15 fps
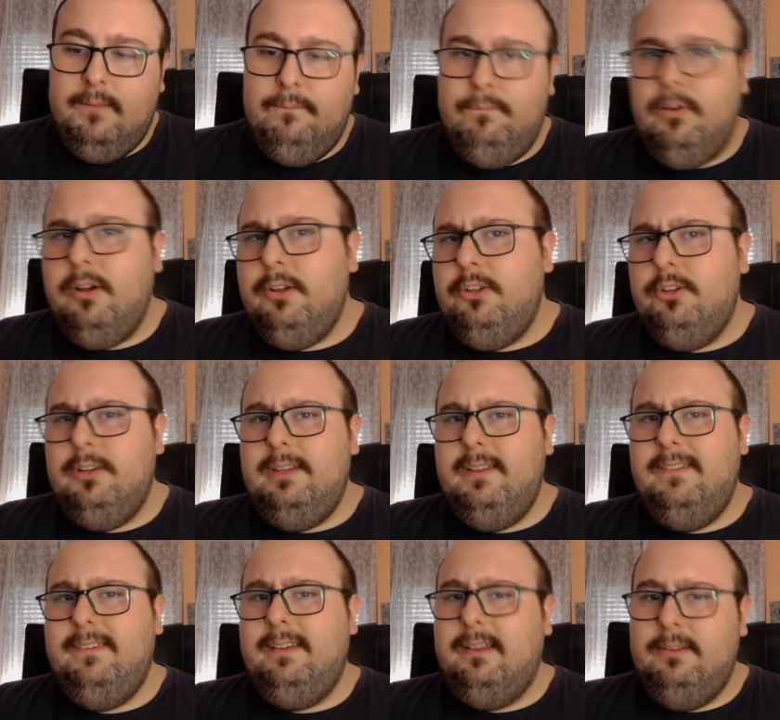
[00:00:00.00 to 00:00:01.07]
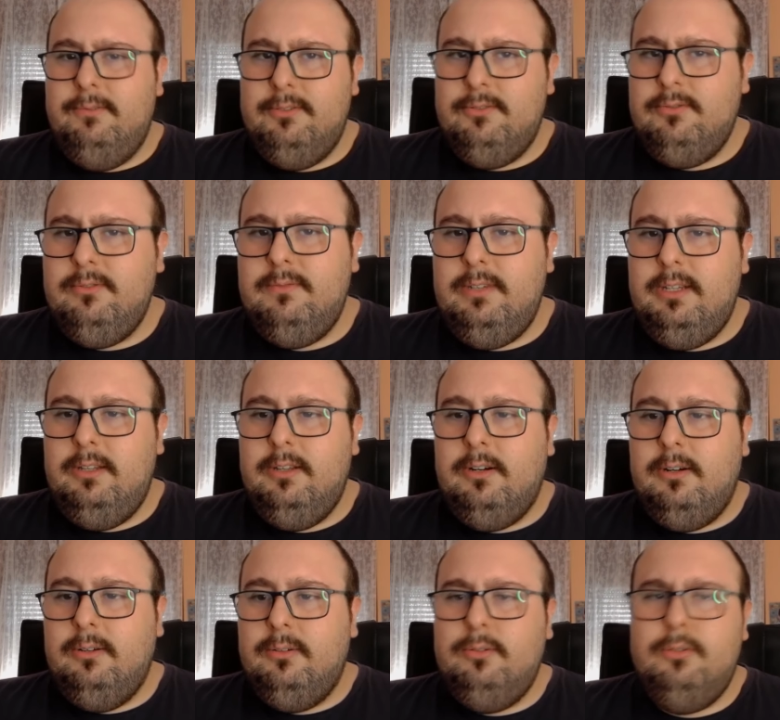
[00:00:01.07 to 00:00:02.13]
Voglio iniziare questo
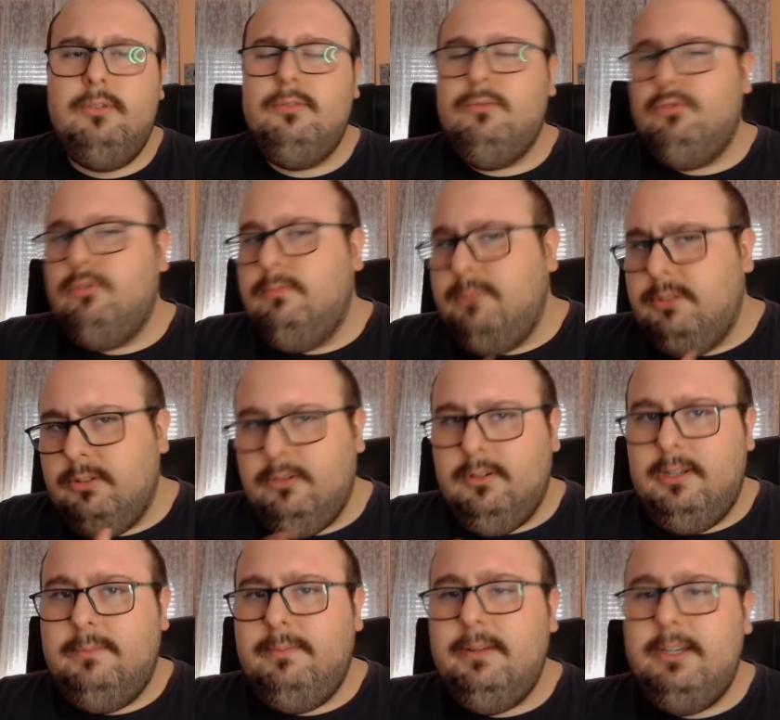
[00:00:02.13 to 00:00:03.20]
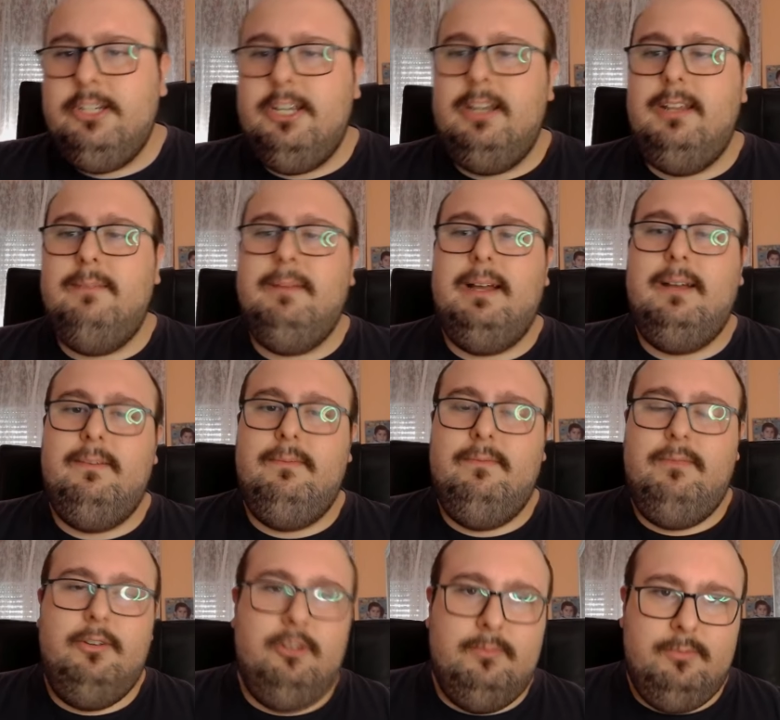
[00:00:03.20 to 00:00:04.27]
video non subito con le pagelle, ma
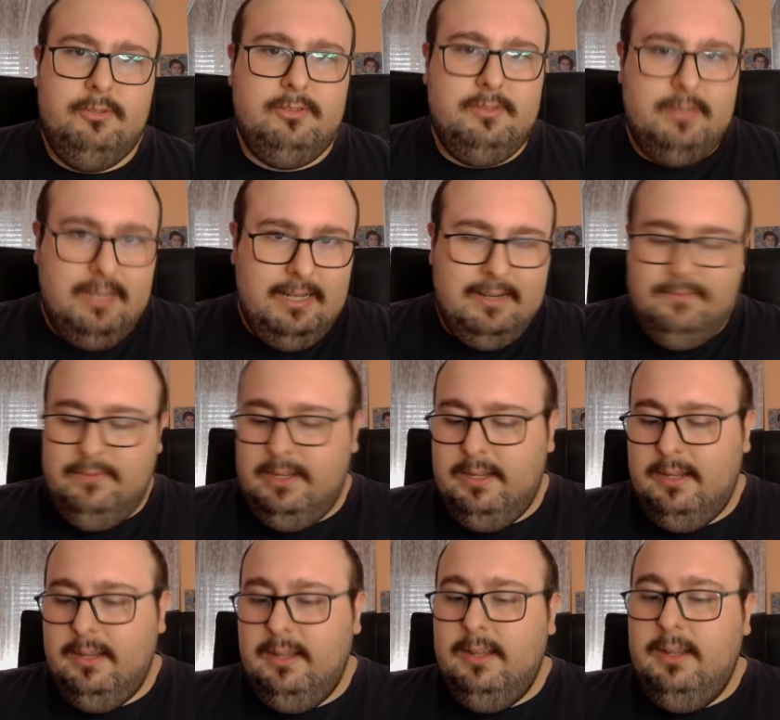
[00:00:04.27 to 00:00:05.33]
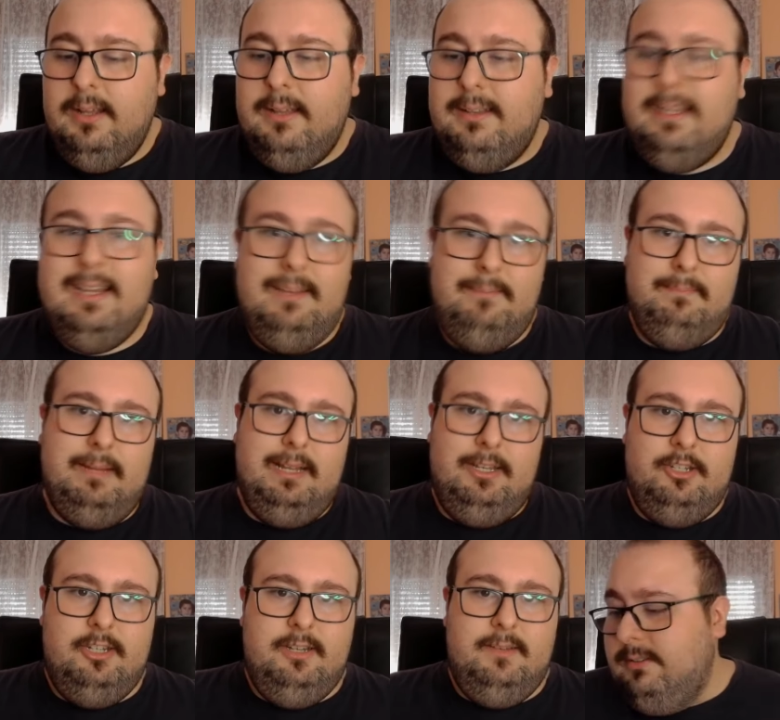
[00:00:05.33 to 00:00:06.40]
voglio mostrarvi delle
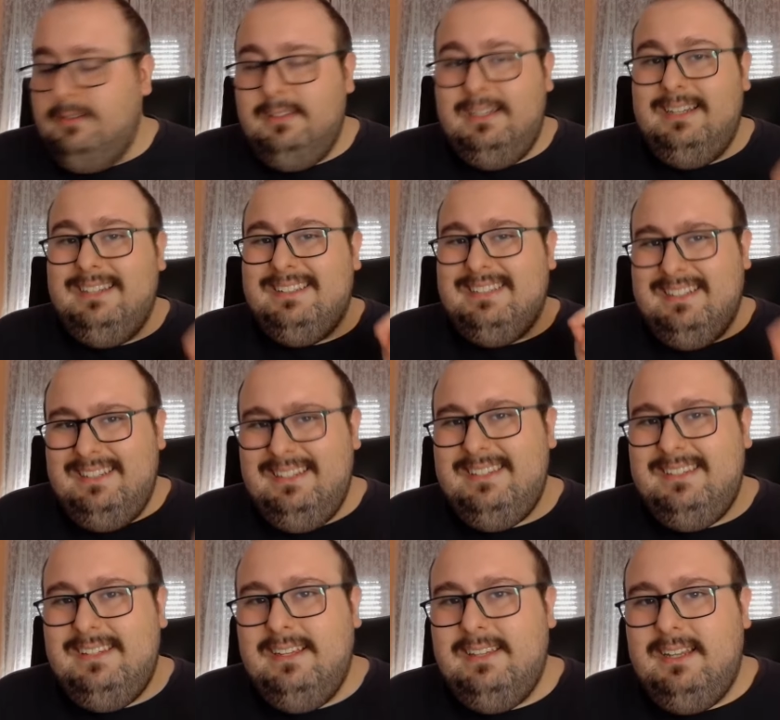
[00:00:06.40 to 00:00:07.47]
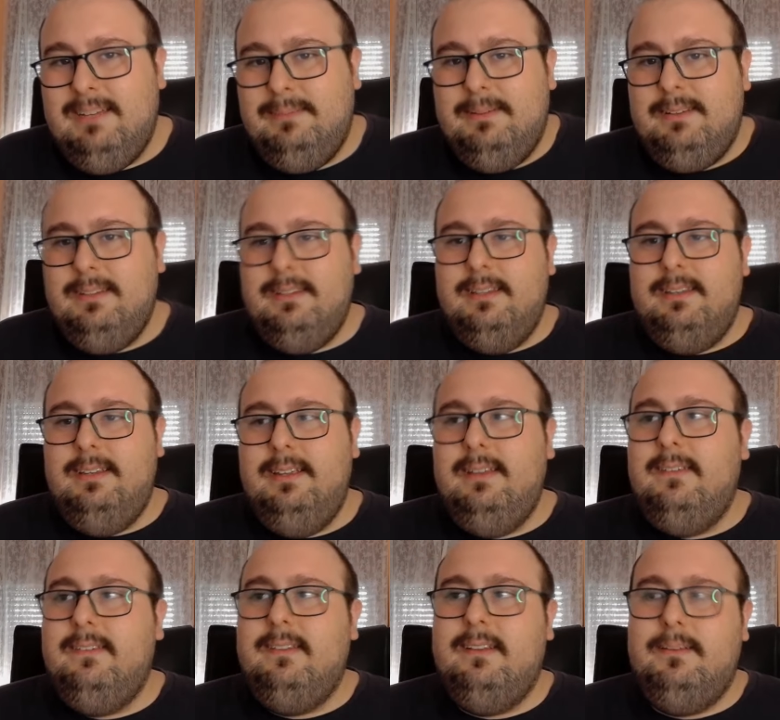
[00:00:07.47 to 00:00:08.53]
immagini, delle statistiche della partita di
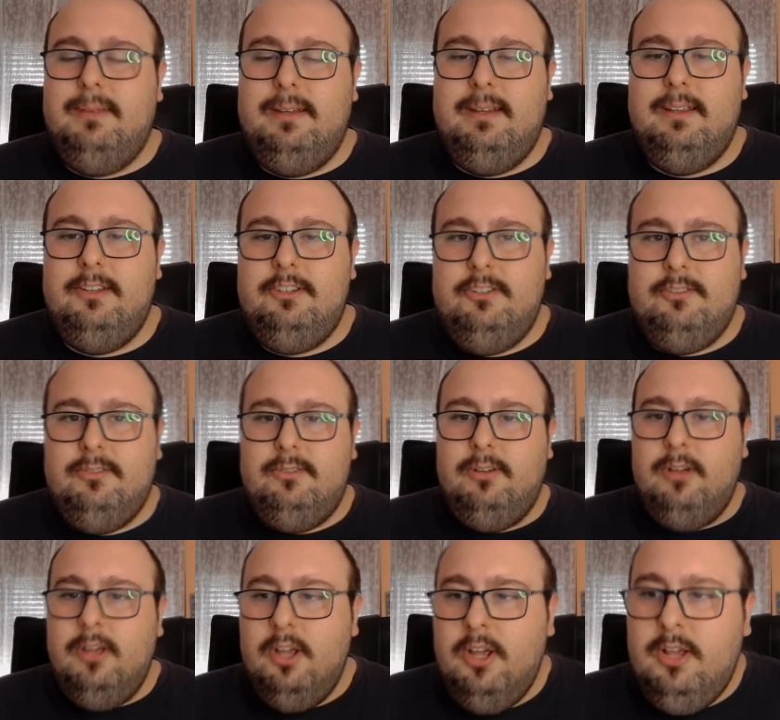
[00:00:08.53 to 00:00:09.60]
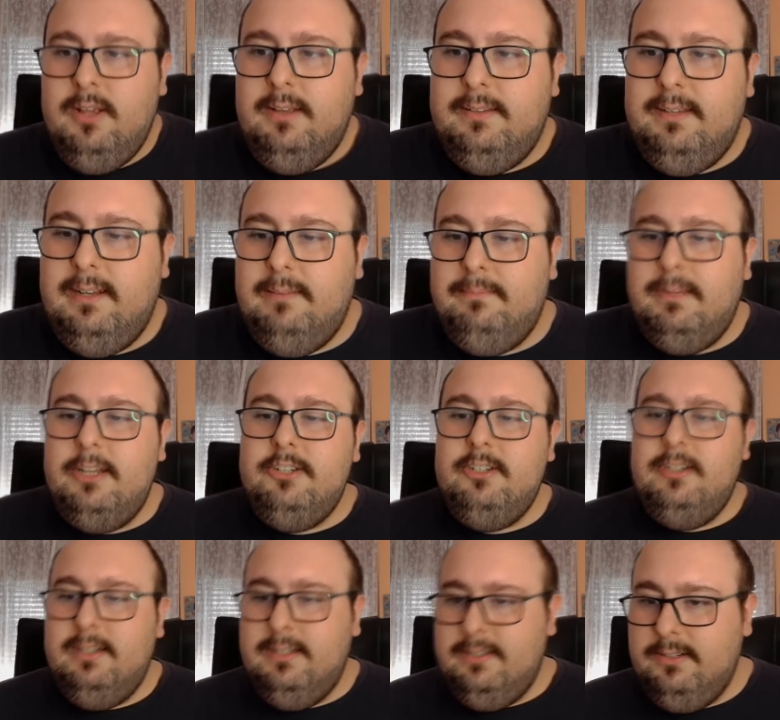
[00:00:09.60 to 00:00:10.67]
ieri sera, perché ci sono delle
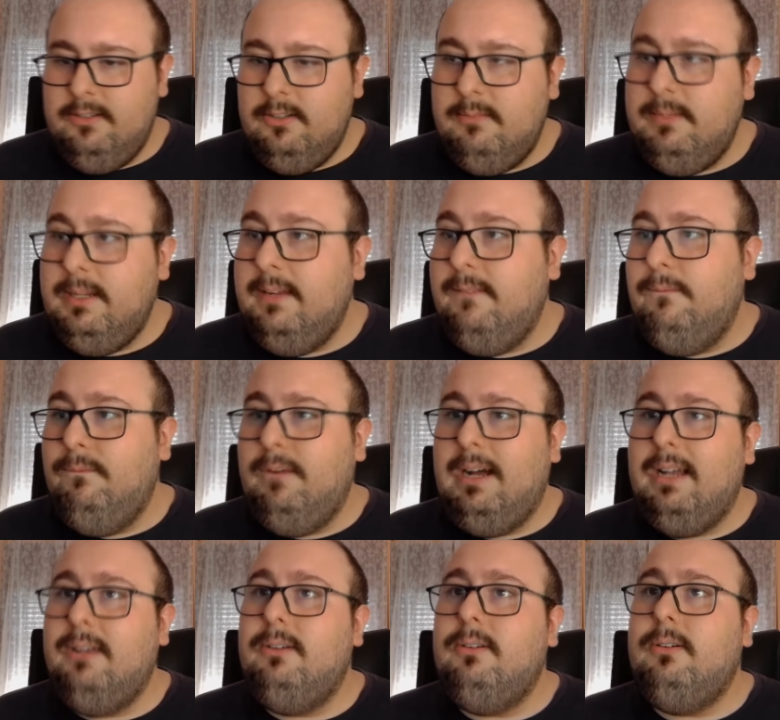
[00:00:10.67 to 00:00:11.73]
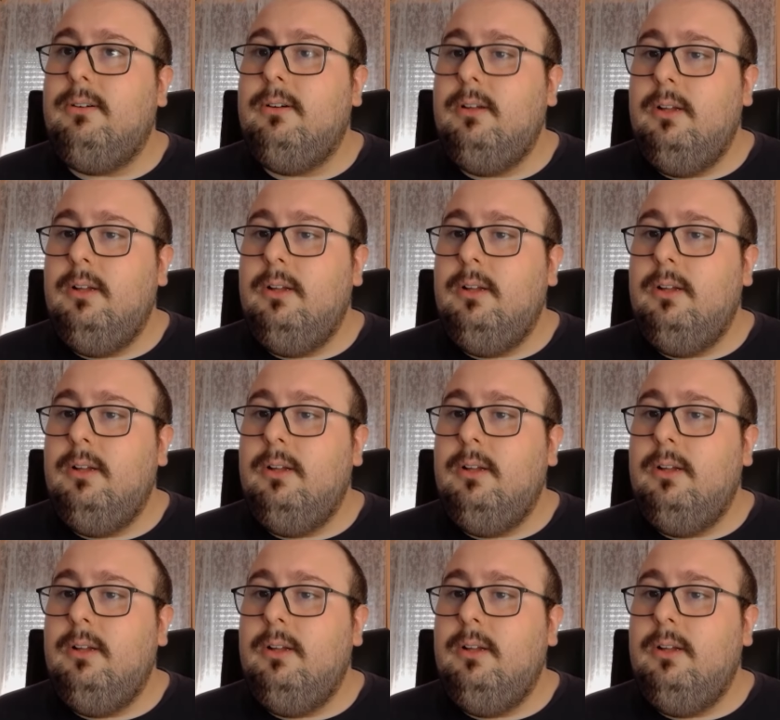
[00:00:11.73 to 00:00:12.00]
immagini che secondo me vanno